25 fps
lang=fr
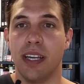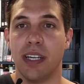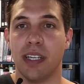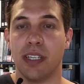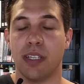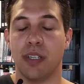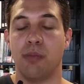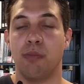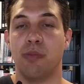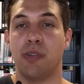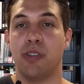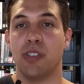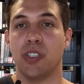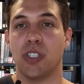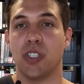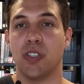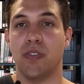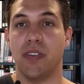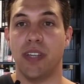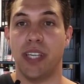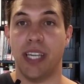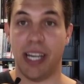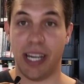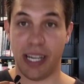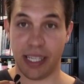comment je
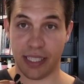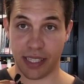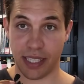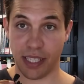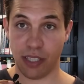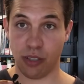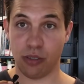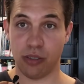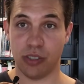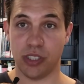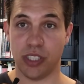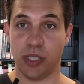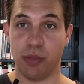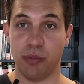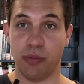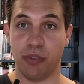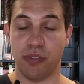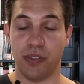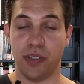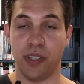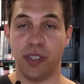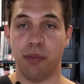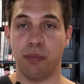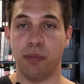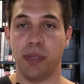vais interroger mon
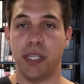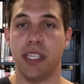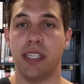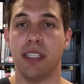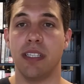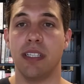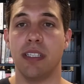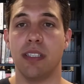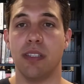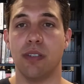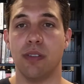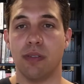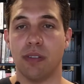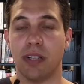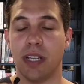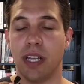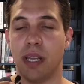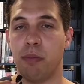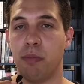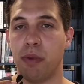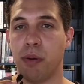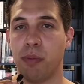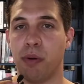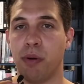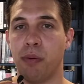phénomène. Donc là,
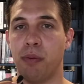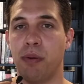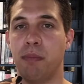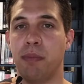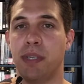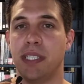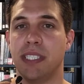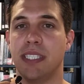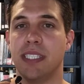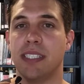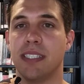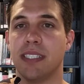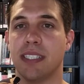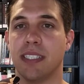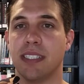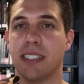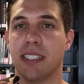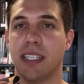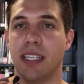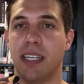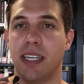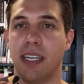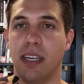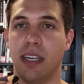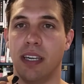ma problématique, ça
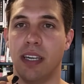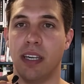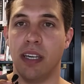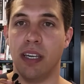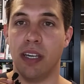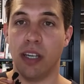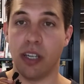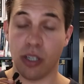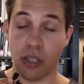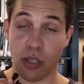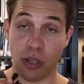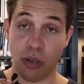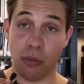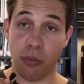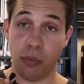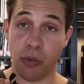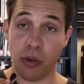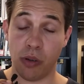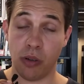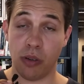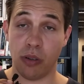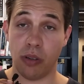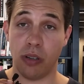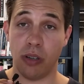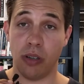serait
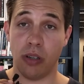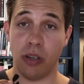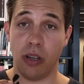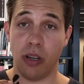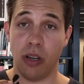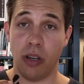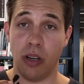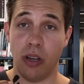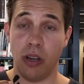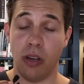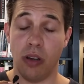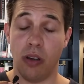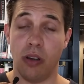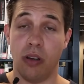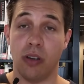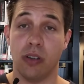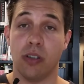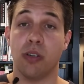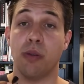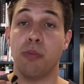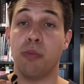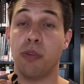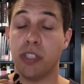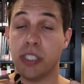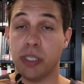comment, euh,
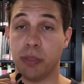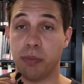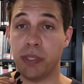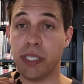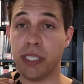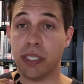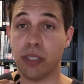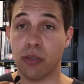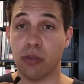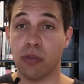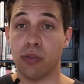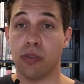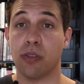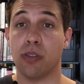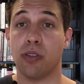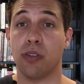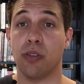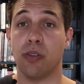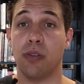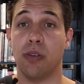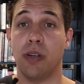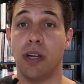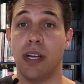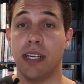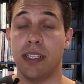comment explique-t-on qu'à
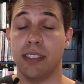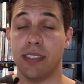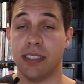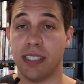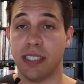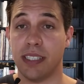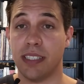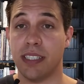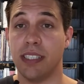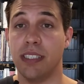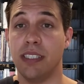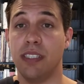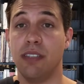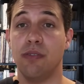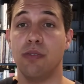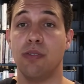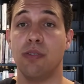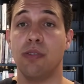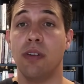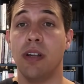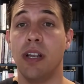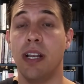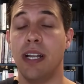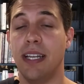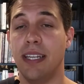un certain niveau,
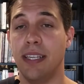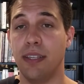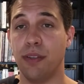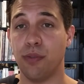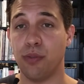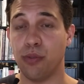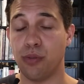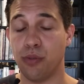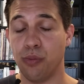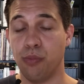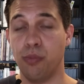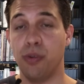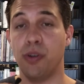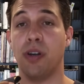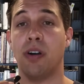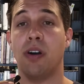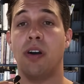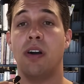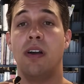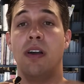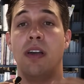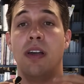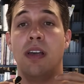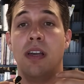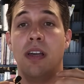les youtubeurs
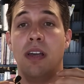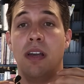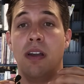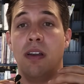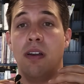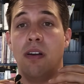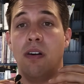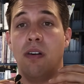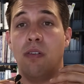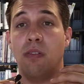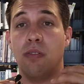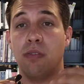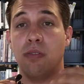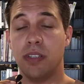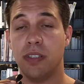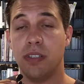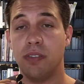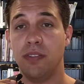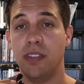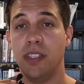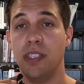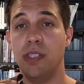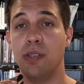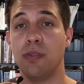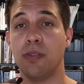ont des
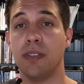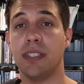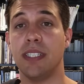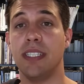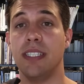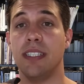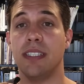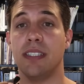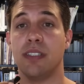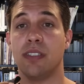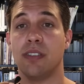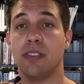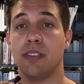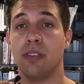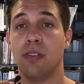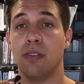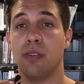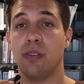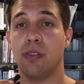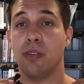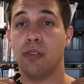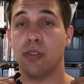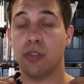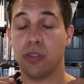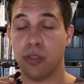vidéos qui se
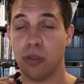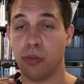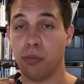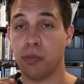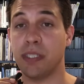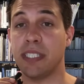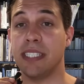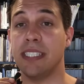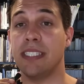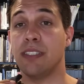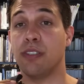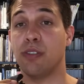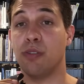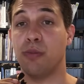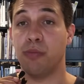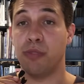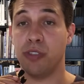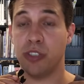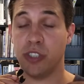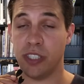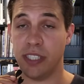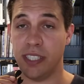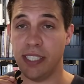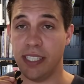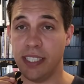ressemblent, qui
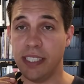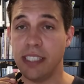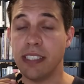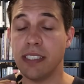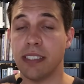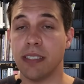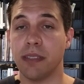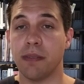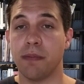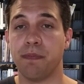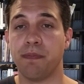s'homogénéisent